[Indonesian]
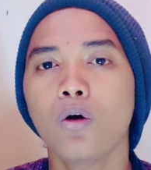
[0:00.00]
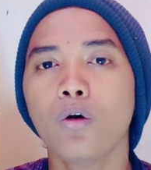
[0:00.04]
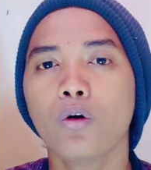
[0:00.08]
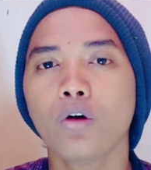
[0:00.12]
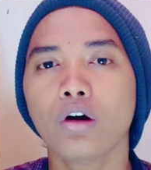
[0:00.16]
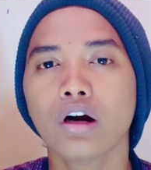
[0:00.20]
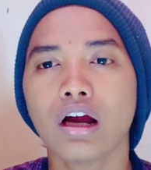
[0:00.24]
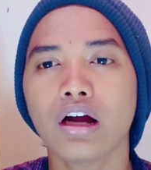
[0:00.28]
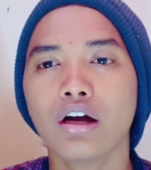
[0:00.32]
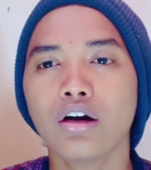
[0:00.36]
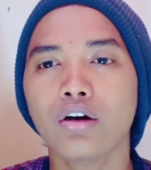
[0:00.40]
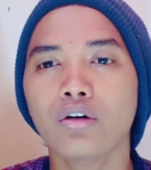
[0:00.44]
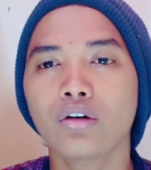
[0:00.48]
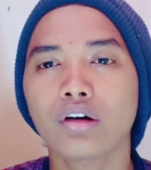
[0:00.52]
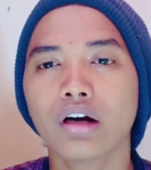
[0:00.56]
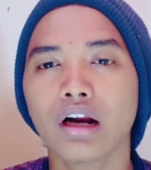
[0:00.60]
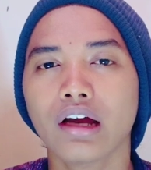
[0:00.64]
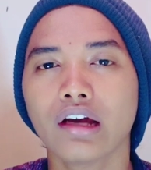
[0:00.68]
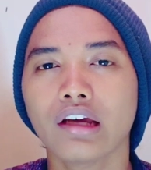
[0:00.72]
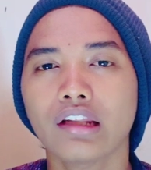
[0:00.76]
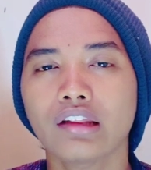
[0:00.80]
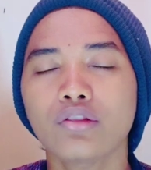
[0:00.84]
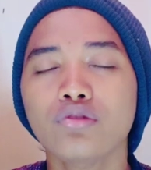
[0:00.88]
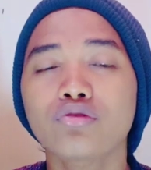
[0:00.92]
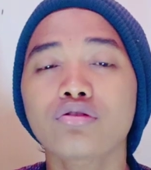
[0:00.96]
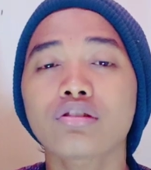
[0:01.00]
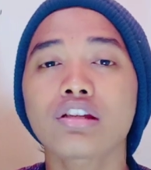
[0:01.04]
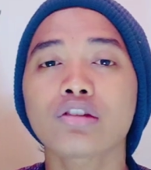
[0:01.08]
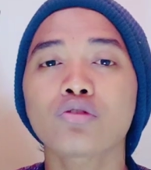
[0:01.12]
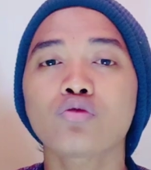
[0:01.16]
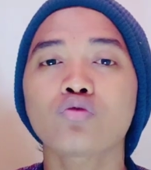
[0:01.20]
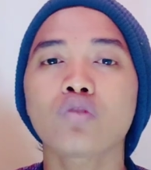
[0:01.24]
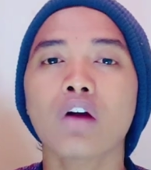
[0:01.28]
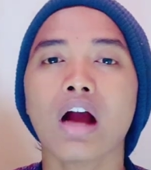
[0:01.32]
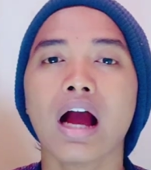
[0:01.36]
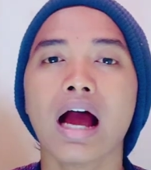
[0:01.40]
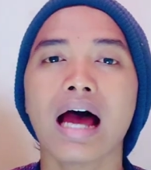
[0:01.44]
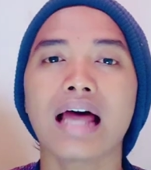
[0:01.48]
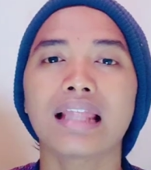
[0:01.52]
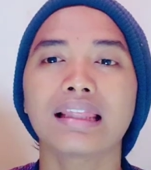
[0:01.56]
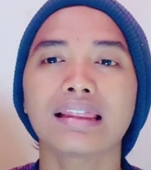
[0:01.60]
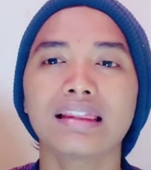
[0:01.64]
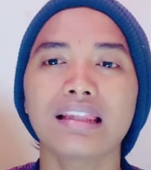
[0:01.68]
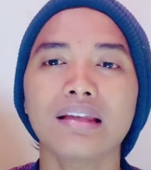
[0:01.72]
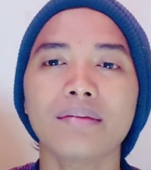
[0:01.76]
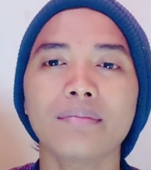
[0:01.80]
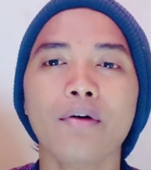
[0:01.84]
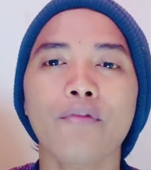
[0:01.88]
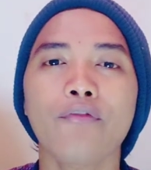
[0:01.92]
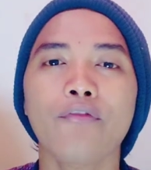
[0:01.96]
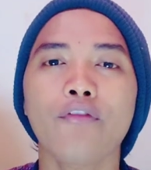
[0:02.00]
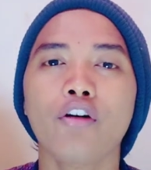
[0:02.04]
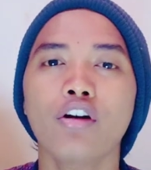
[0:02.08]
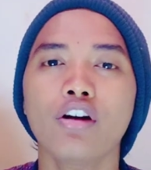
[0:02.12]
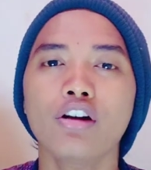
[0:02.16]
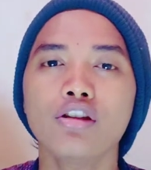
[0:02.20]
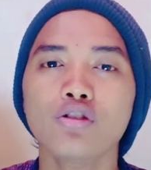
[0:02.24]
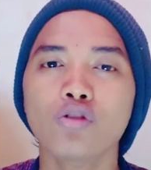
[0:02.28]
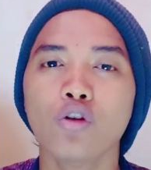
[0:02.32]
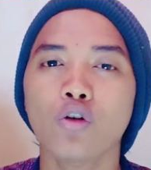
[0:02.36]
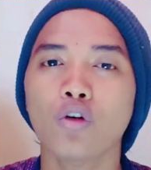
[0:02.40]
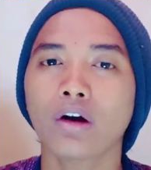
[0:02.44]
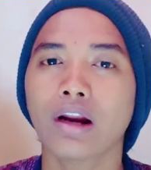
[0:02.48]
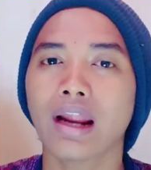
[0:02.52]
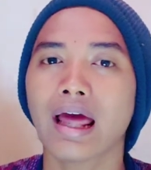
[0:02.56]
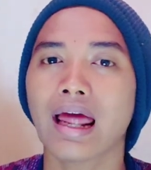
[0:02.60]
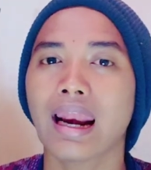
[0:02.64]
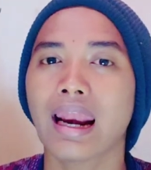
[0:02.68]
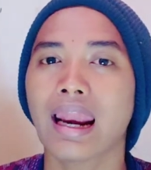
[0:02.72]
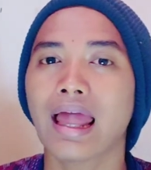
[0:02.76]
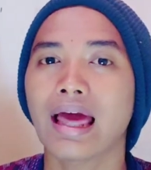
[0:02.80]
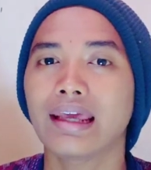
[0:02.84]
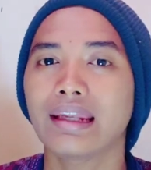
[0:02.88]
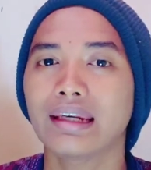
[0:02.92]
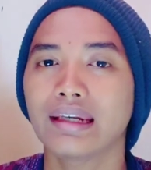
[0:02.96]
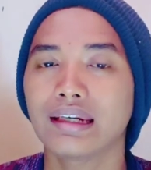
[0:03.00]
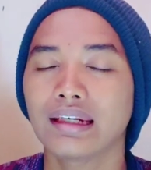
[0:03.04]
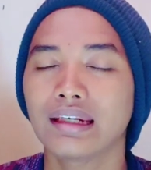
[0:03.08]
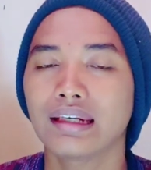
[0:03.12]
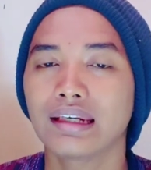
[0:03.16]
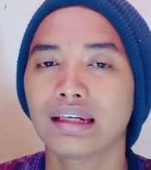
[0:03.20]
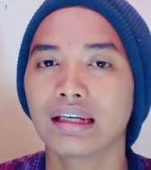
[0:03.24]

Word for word: orang-orang itu sesuka hati mevonis orang lain.